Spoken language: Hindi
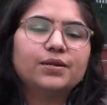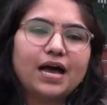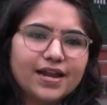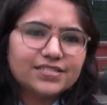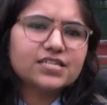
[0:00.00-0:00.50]

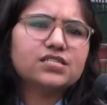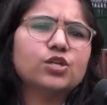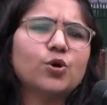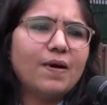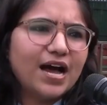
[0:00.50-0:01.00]
आरएसएस ने
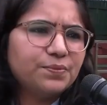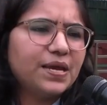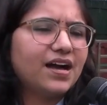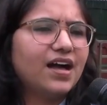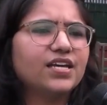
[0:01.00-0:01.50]
तो बाद में
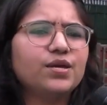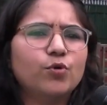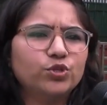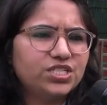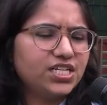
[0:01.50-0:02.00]
कहा कि
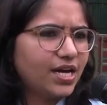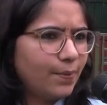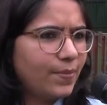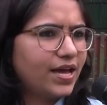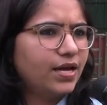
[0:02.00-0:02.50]
मोदी जी का
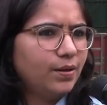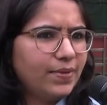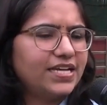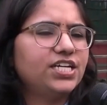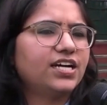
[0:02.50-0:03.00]

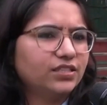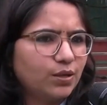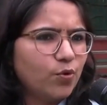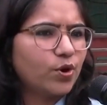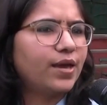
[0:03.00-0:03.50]
मैजिक
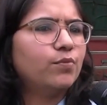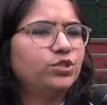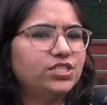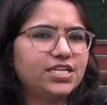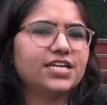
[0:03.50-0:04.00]
ख़त्म हो गया है
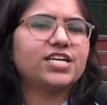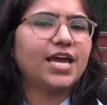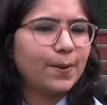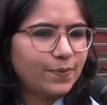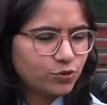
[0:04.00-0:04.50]
मोदी जी के
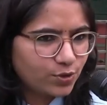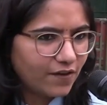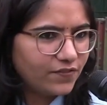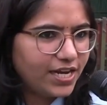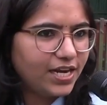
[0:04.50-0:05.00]
चेहरे पर
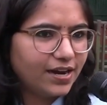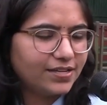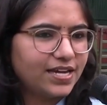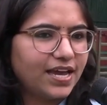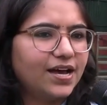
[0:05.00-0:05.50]
चुनाव नहीं लड़ा
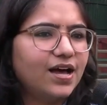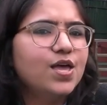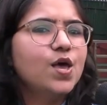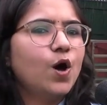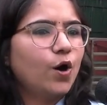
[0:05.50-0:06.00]
जाएगा
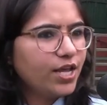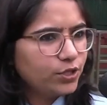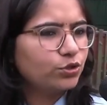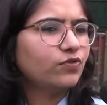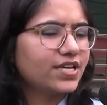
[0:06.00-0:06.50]
और
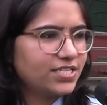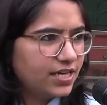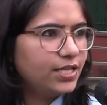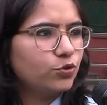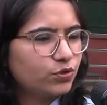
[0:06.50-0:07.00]
हिंदुत्व के
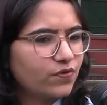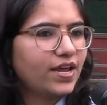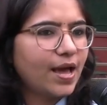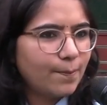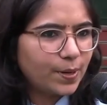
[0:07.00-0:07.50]
हिंदुत्व के
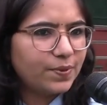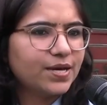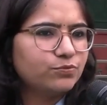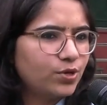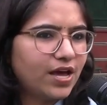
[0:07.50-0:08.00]
नाम पर भी
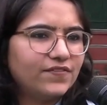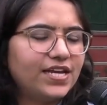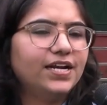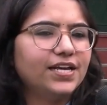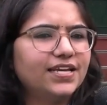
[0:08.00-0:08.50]
अब चुनाव
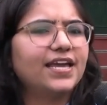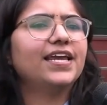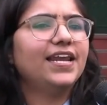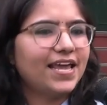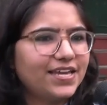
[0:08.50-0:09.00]
नहीं लड़े
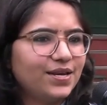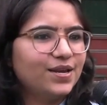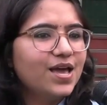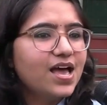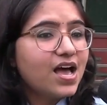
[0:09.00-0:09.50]
जाएंगे लेकिन
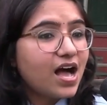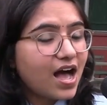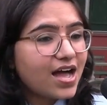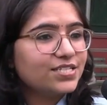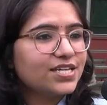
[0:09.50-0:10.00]

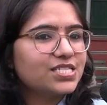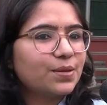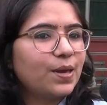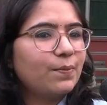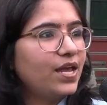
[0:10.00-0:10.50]
आज के
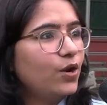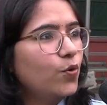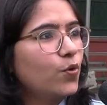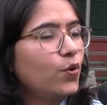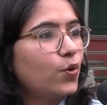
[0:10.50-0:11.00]
समय में
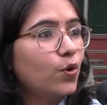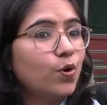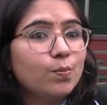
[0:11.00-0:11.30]
लोगों को